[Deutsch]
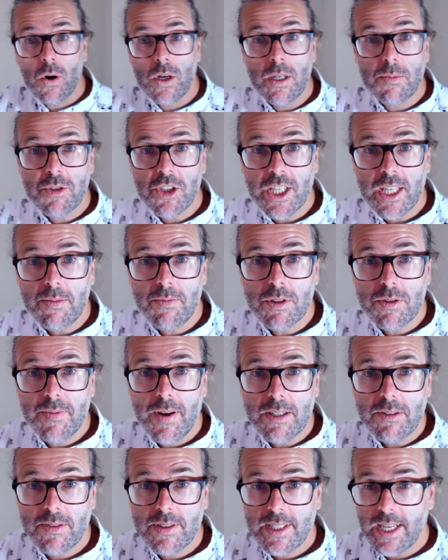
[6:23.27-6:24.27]
Unterm Strich muss
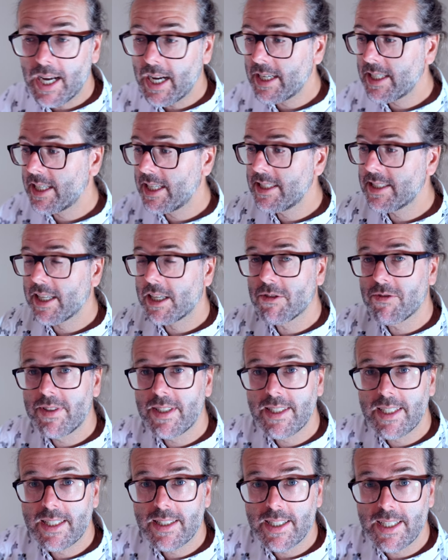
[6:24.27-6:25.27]
man also sagen, die
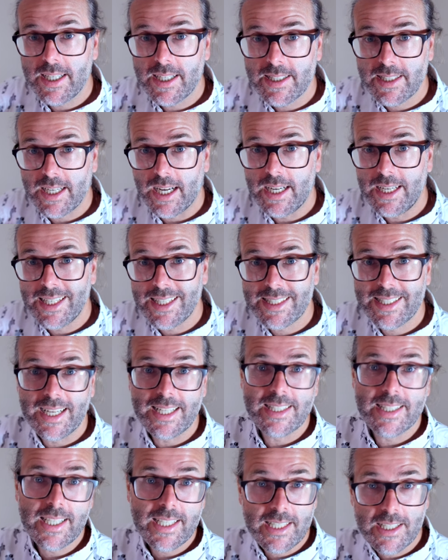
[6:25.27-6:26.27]
Insta360 X3 ist
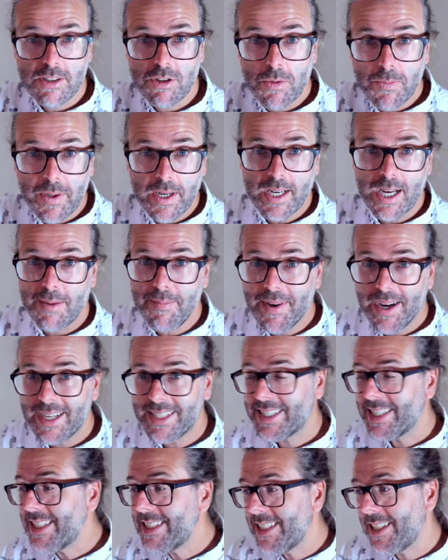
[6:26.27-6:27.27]
an sich eine super Kamera,
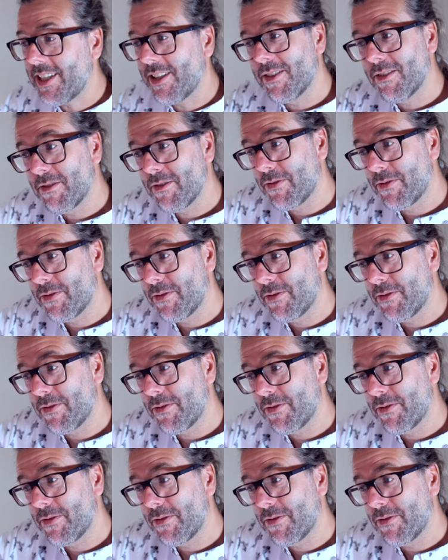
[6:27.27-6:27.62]
die sich